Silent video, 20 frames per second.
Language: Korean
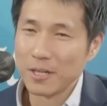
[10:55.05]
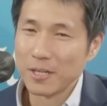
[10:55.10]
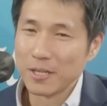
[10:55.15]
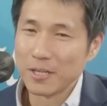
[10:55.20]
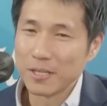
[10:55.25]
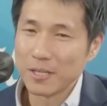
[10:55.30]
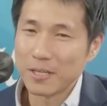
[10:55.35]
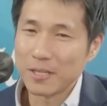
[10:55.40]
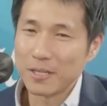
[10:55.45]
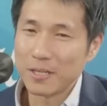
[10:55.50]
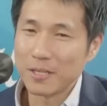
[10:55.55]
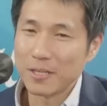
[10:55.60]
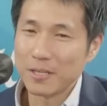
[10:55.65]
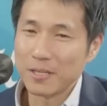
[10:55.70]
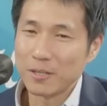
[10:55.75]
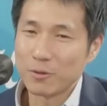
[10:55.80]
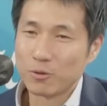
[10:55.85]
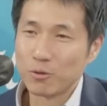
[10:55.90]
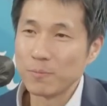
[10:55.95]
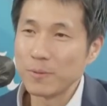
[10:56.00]
그러니까
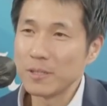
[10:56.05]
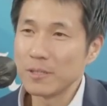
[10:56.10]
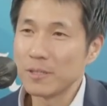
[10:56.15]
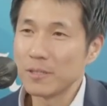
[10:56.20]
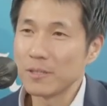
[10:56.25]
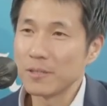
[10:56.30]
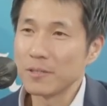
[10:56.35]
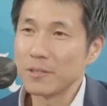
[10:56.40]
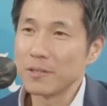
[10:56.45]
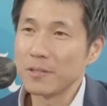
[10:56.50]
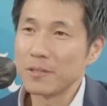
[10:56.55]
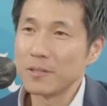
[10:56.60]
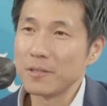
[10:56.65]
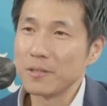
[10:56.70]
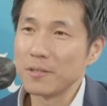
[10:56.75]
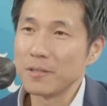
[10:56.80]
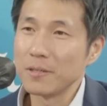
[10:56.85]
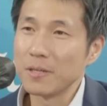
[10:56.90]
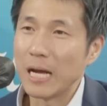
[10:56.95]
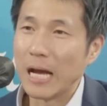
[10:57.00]
이
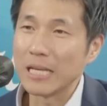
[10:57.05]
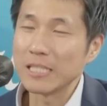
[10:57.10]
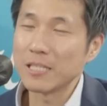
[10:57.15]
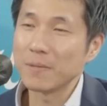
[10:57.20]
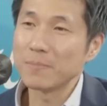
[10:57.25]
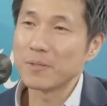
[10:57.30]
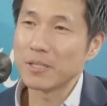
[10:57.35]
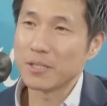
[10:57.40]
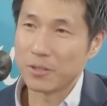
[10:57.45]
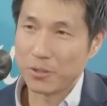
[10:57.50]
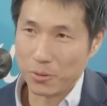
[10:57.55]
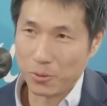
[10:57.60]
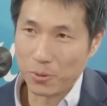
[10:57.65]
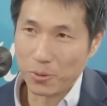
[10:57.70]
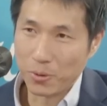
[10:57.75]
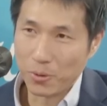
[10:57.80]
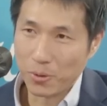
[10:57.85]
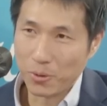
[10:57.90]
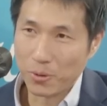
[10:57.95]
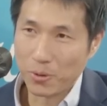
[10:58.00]
국민들을
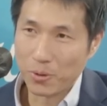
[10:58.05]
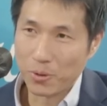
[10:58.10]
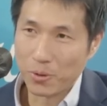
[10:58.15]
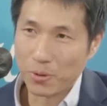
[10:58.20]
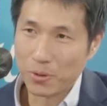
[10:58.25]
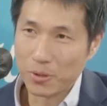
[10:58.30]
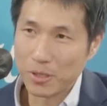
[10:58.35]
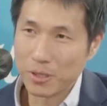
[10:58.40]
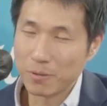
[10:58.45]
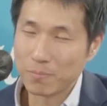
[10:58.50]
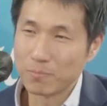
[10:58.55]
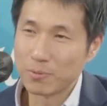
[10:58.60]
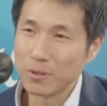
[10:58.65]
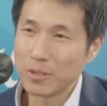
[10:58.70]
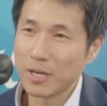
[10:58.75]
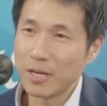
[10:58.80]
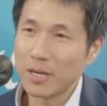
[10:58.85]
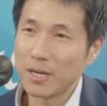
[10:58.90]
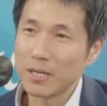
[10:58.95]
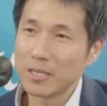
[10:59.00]
안심시키고 이런
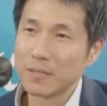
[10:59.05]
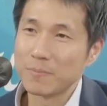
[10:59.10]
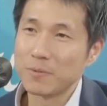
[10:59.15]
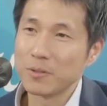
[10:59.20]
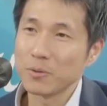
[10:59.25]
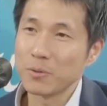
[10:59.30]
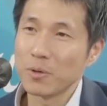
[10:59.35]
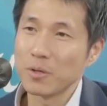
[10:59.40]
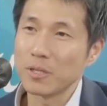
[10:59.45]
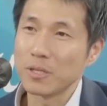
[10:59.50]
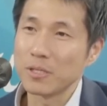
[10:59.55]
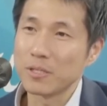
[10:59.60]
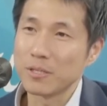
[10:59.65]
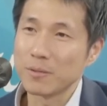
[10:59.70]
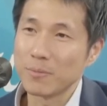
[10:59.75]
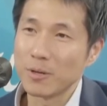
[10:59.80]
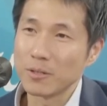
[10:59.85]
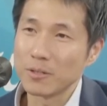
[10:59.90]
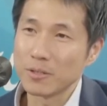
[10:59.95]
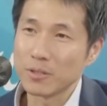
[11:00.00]
물가 급등 요인이
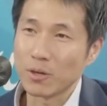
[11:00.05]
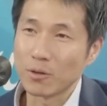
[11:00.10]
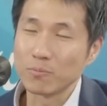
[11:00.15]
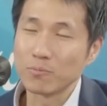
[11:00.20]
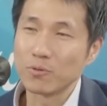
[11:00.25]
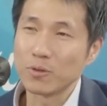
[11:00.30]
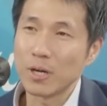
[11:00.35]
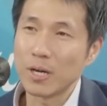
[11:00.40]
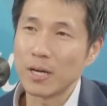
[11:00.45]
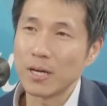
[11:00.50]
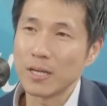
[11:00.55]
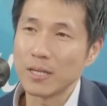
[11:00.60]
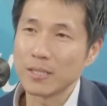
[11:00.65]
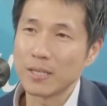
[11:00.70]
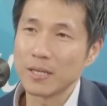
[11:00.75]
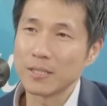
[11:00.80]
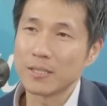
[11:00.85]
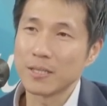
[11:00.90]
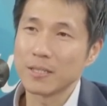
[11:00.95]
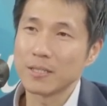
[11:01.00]
있으면은 정부가
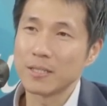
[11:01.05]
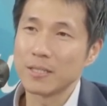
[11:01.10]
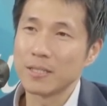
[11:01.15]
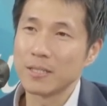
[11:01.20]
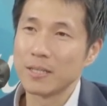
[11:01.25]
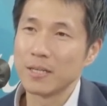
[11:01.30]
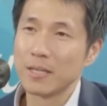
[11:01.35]
대책을